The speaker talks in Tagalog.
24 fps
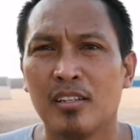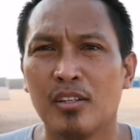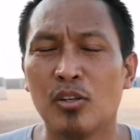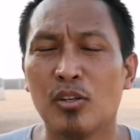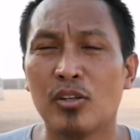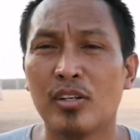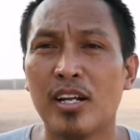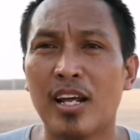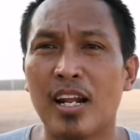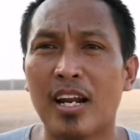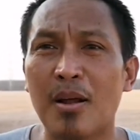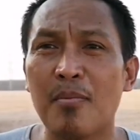
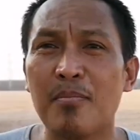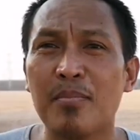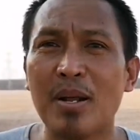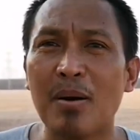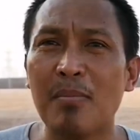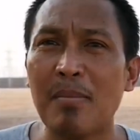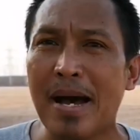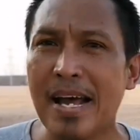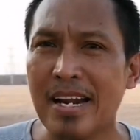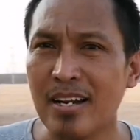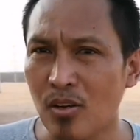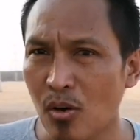Yung
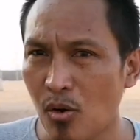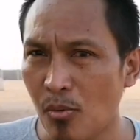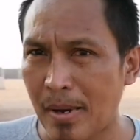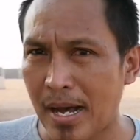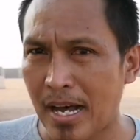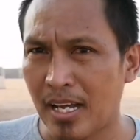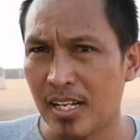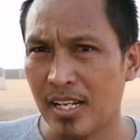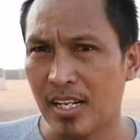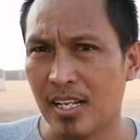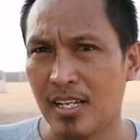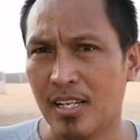naramdaman ko
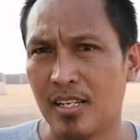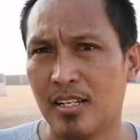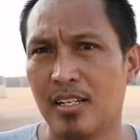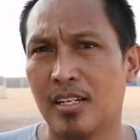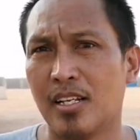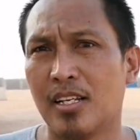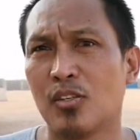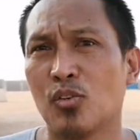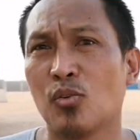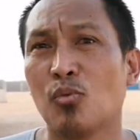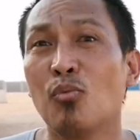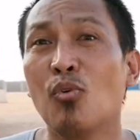ba, na,
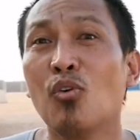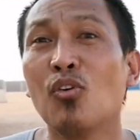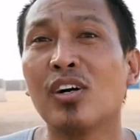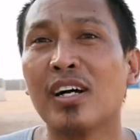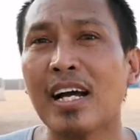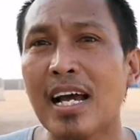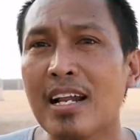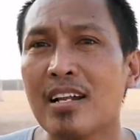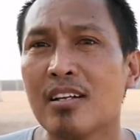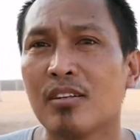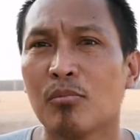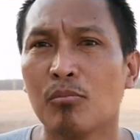
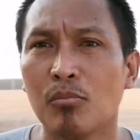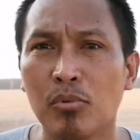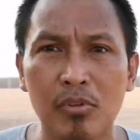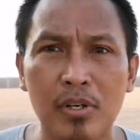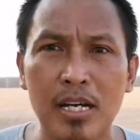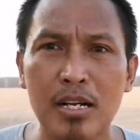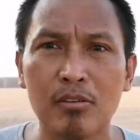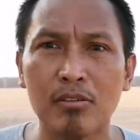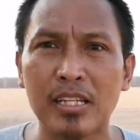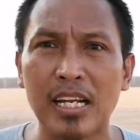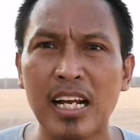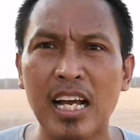nasubukan.
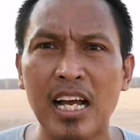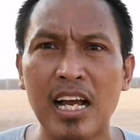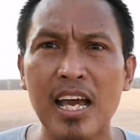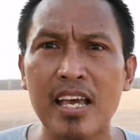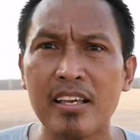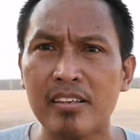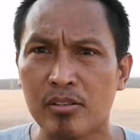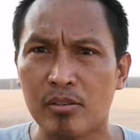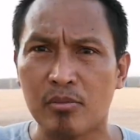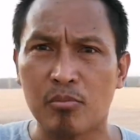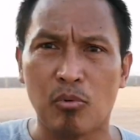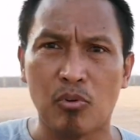Bukan ko
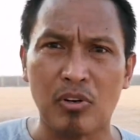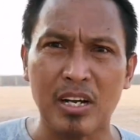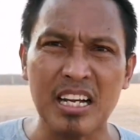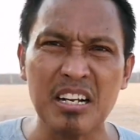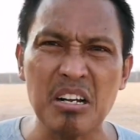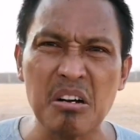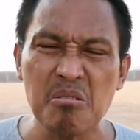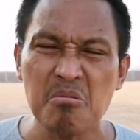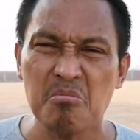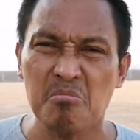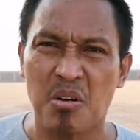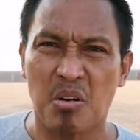talaga guys,
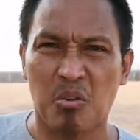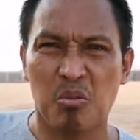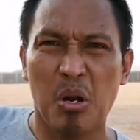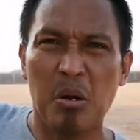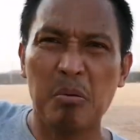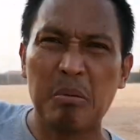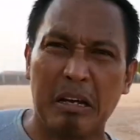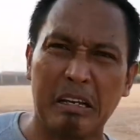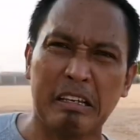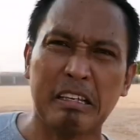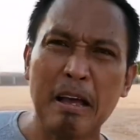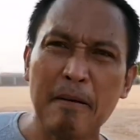bukan ko. Ako
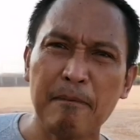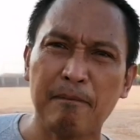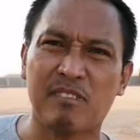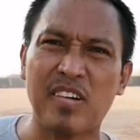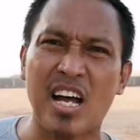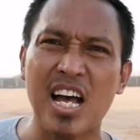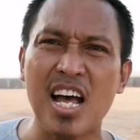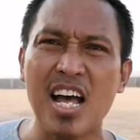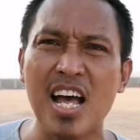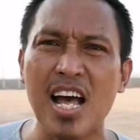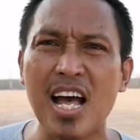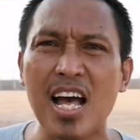lang mag-isa,
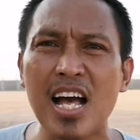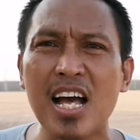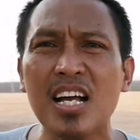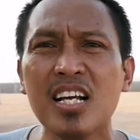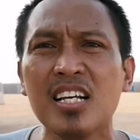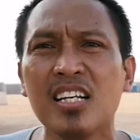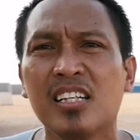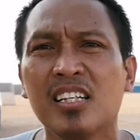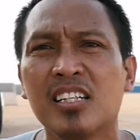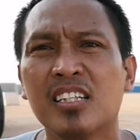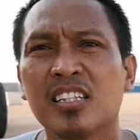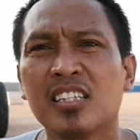
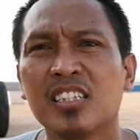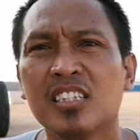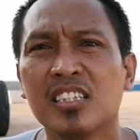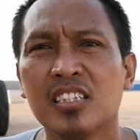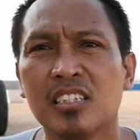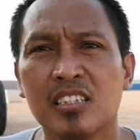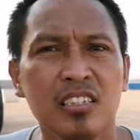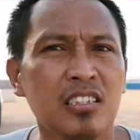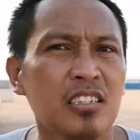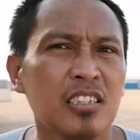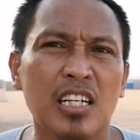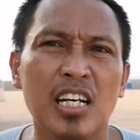bang!
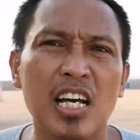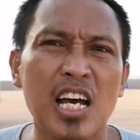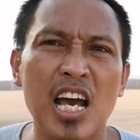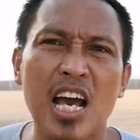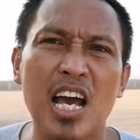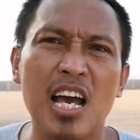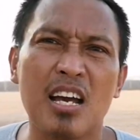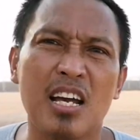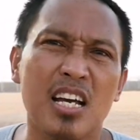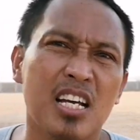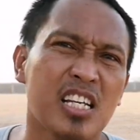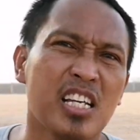
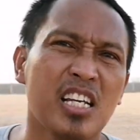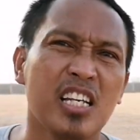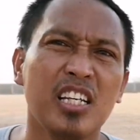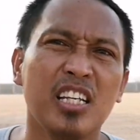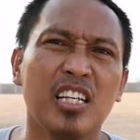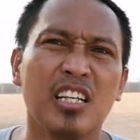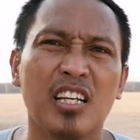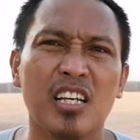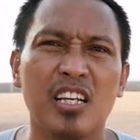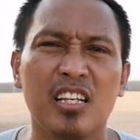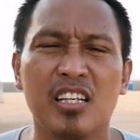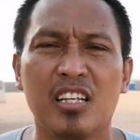Ah,
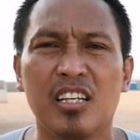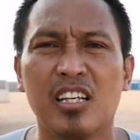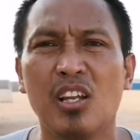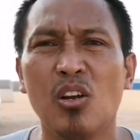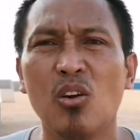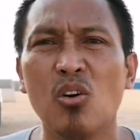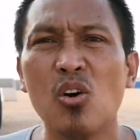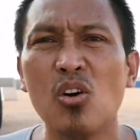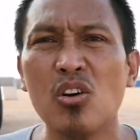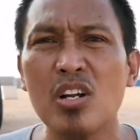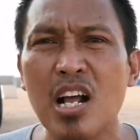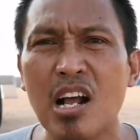gini,
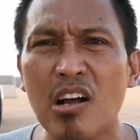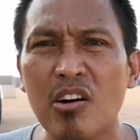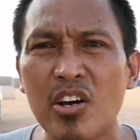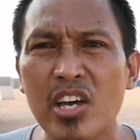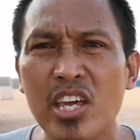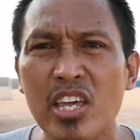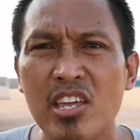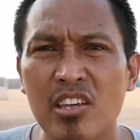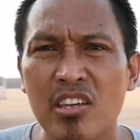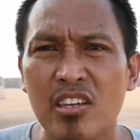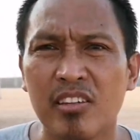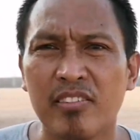giluok na
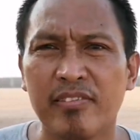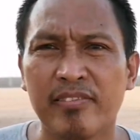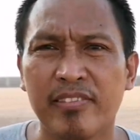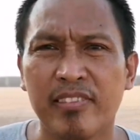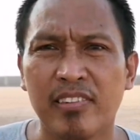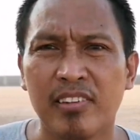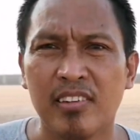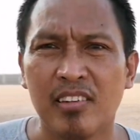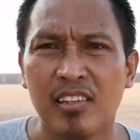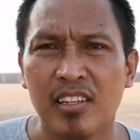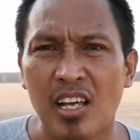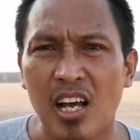ko eh.
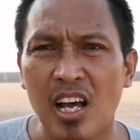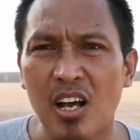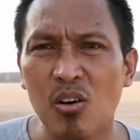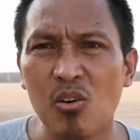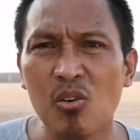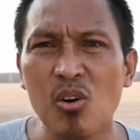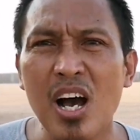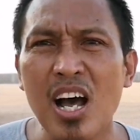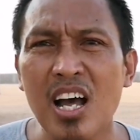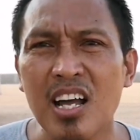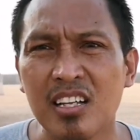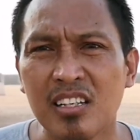
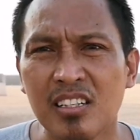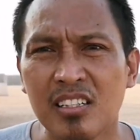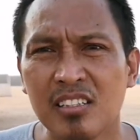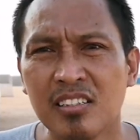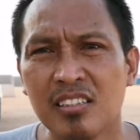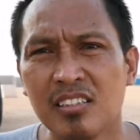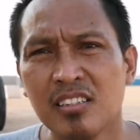Ako ah.